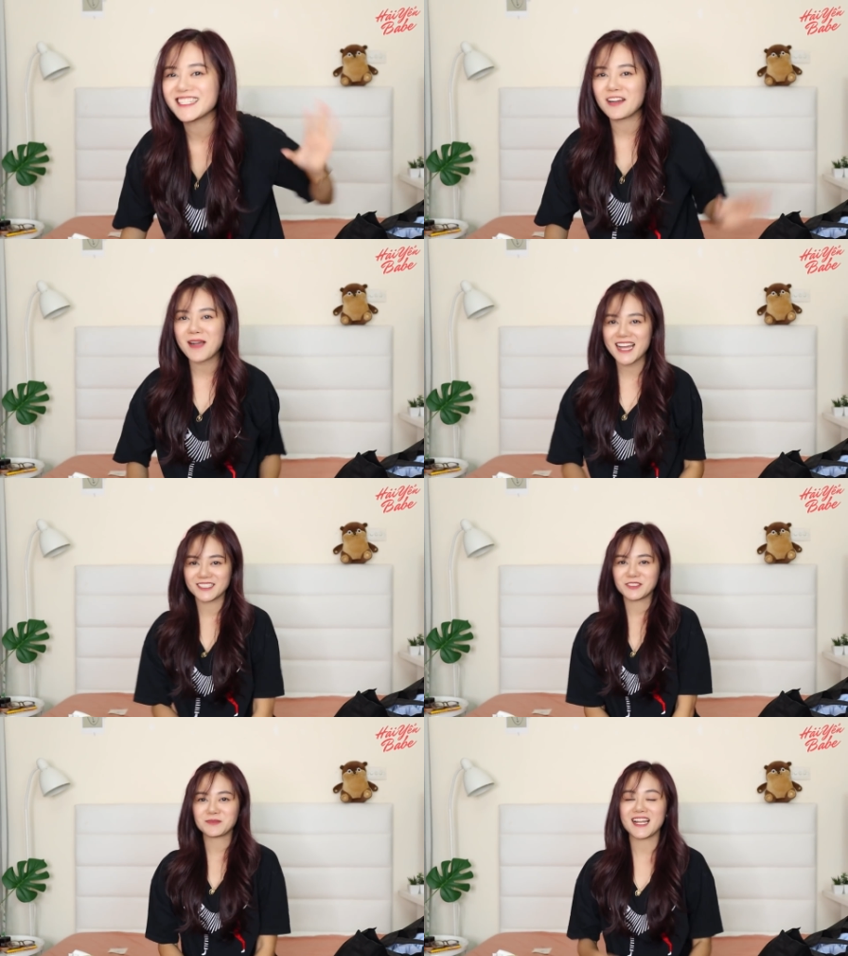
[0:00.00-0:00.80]
xin chào các
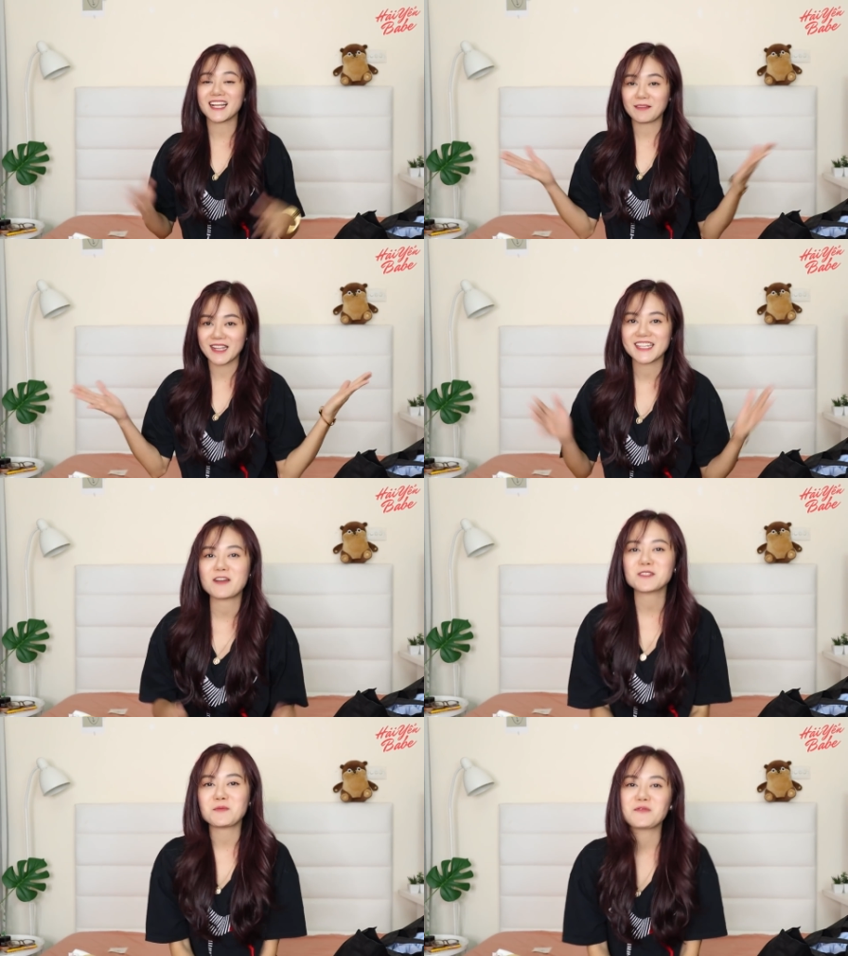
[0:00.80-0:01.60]
bạn Chúng ta lại gặp lại
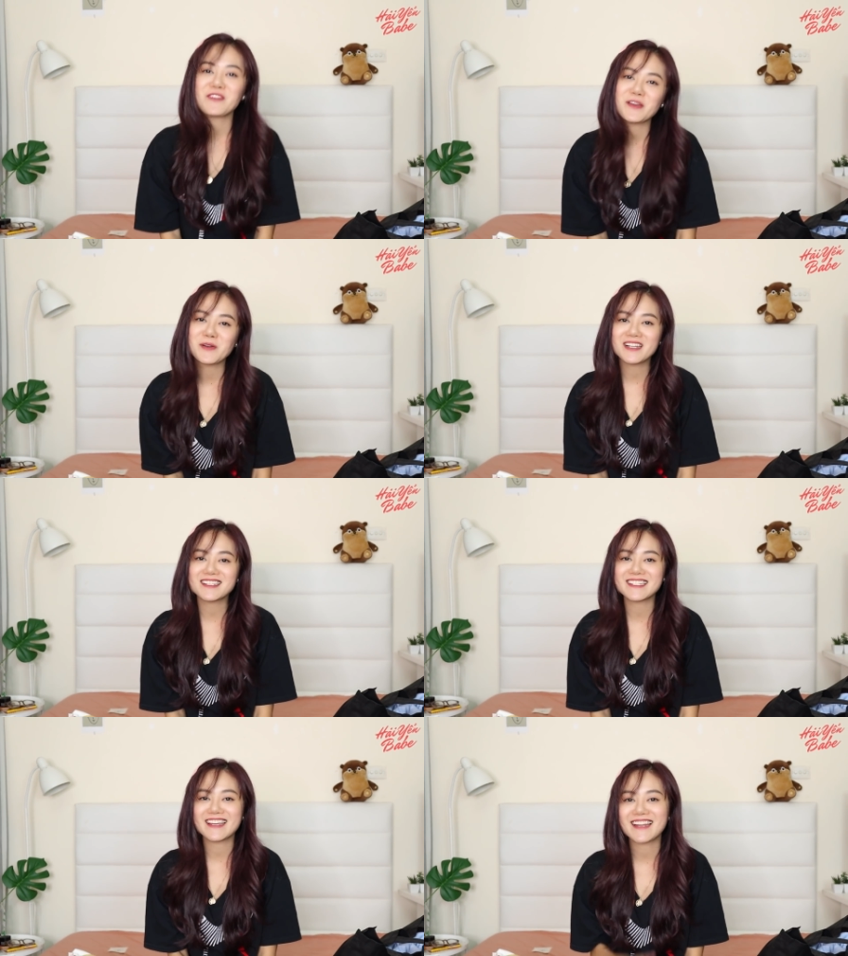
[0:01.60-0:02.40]
nhau trong một video nữa
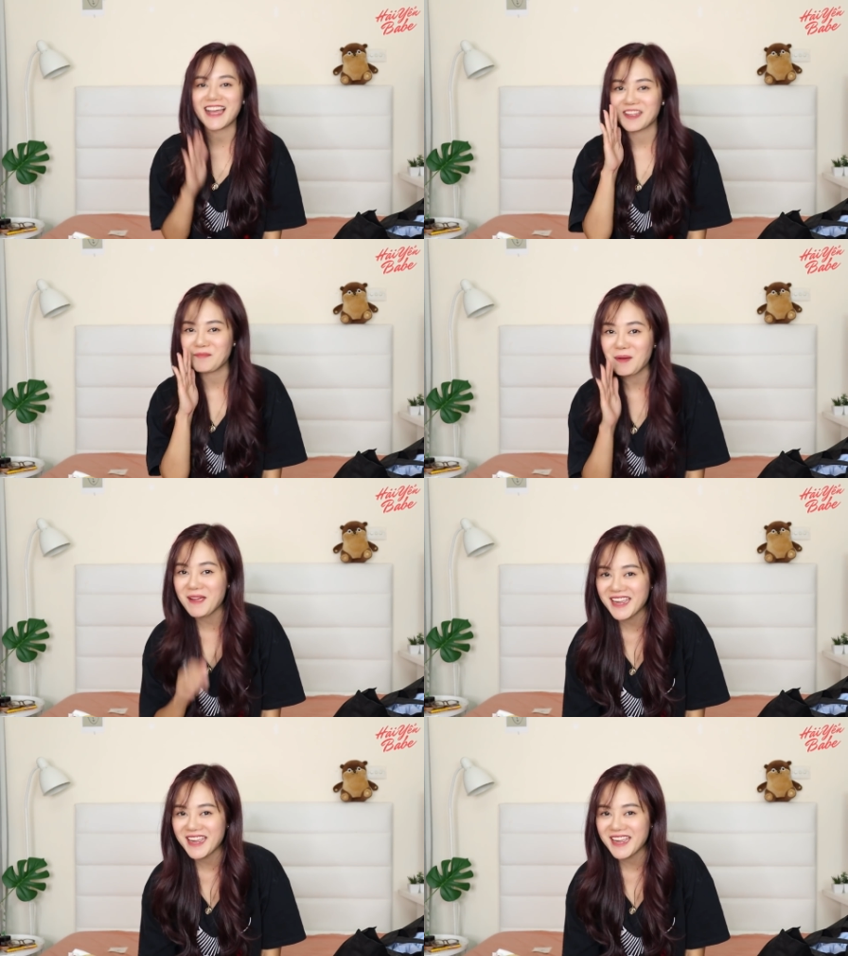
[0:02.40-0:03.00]
trên Hải Ba